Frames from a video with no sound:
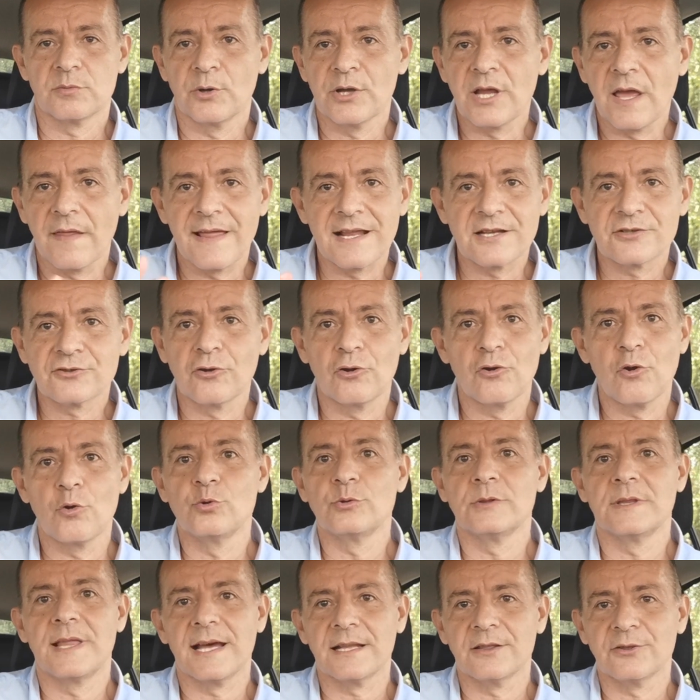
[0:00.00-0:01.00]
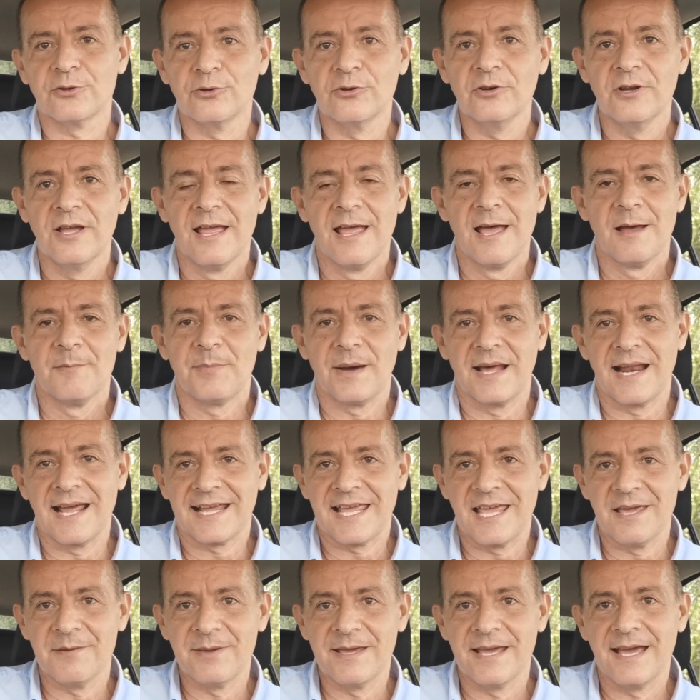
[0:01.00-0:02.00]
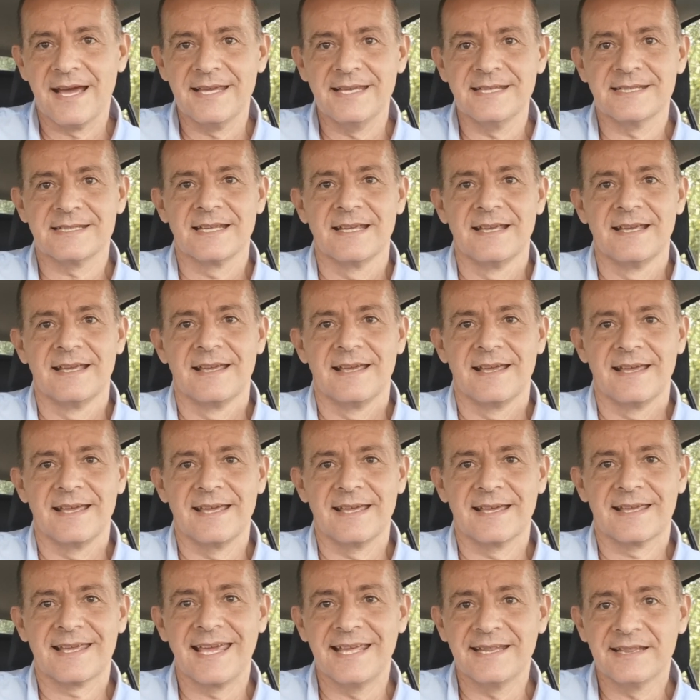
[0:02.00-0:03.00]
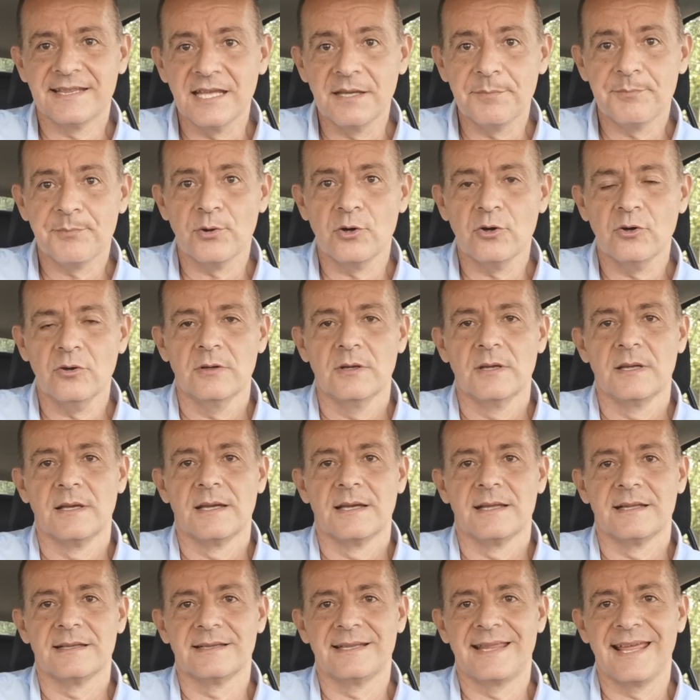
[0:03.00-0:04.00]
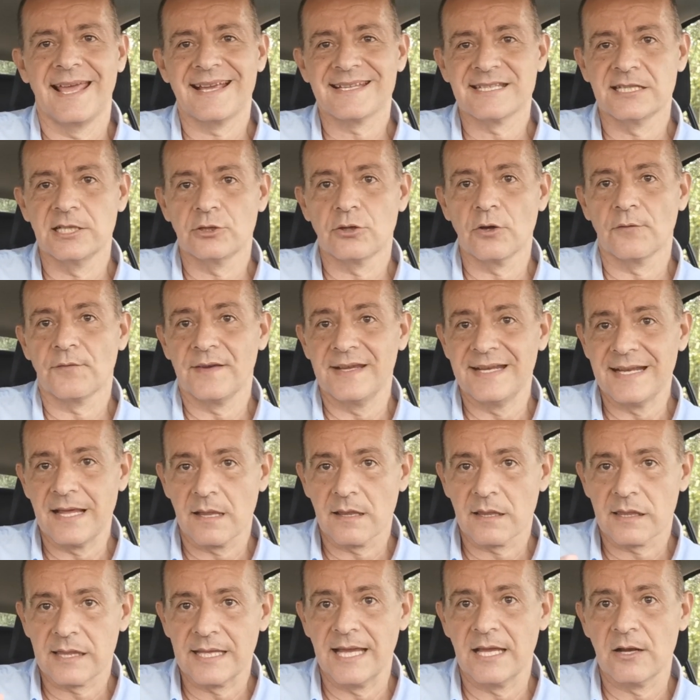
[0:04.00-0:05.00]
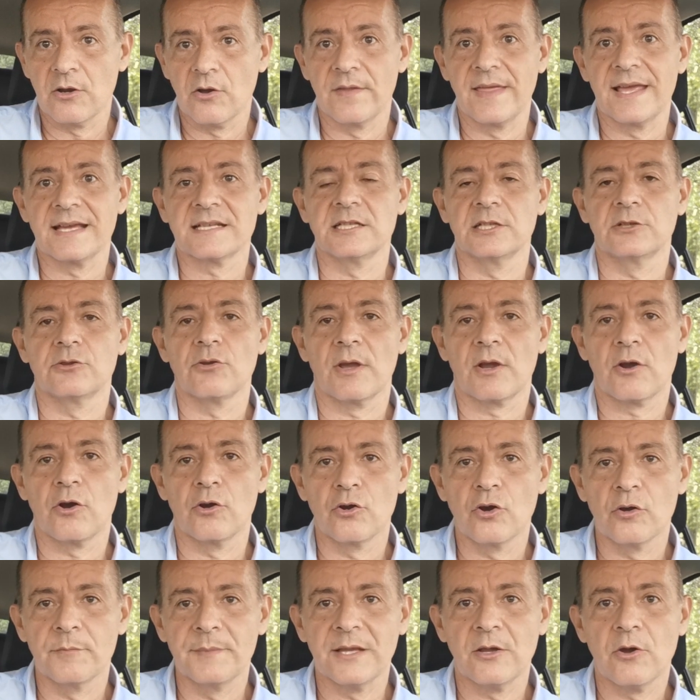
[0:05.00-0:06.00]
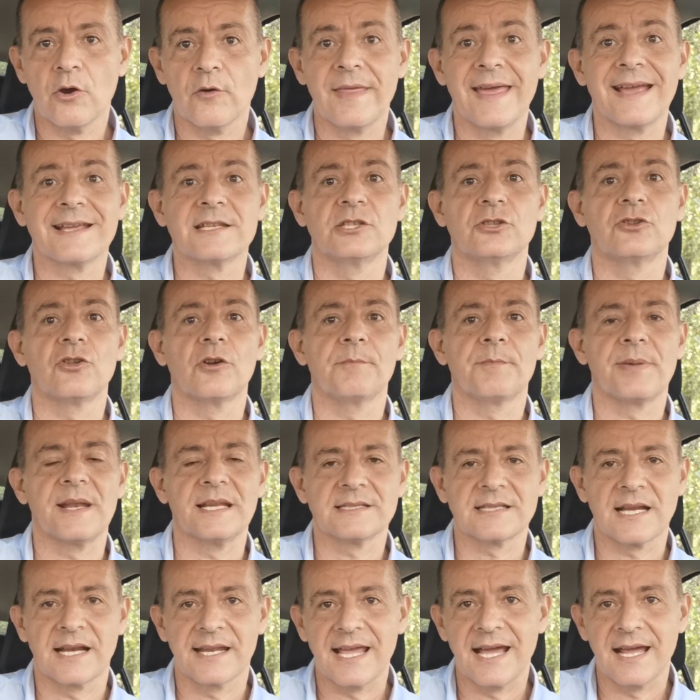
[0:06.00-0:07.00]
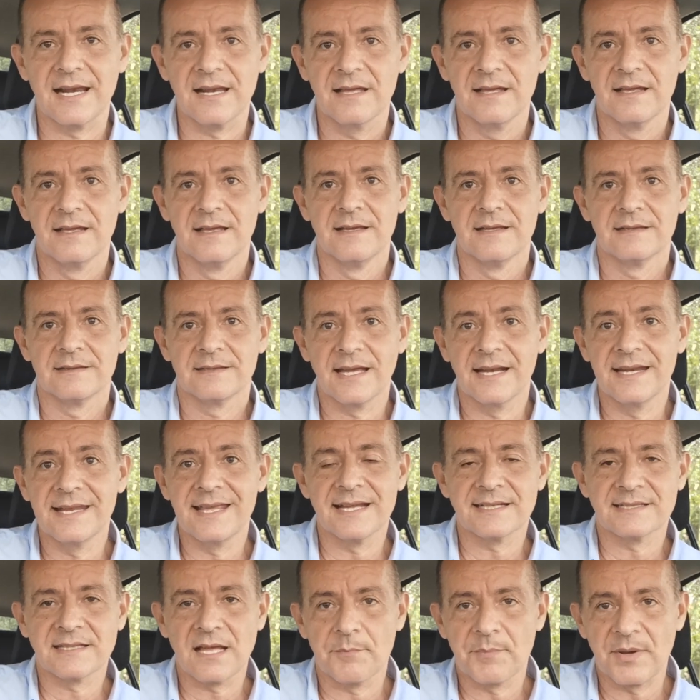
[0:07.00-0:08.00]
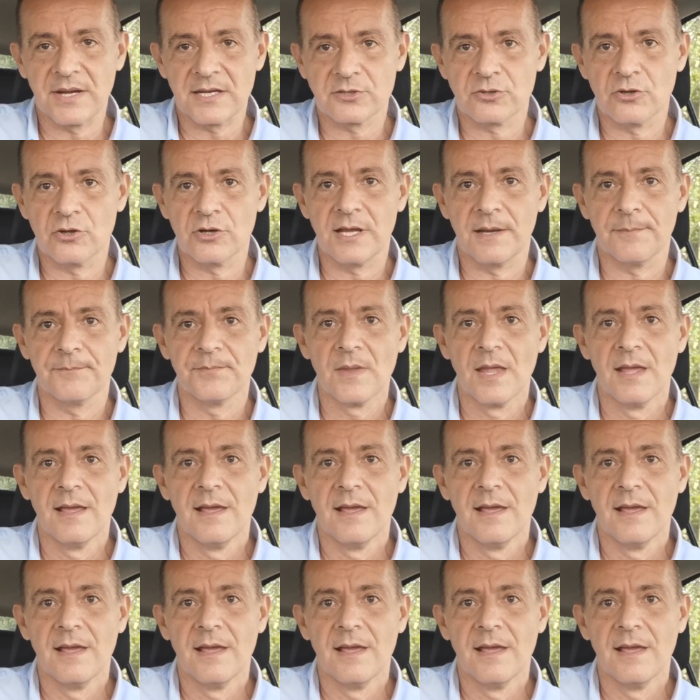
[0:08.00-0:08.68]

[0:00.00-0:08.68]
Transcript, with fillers: os voy a dar solo un dato para que veáis eh, qué tipo de éxito financiero, de éxito económico, de éxito empresarial tenía esta persona.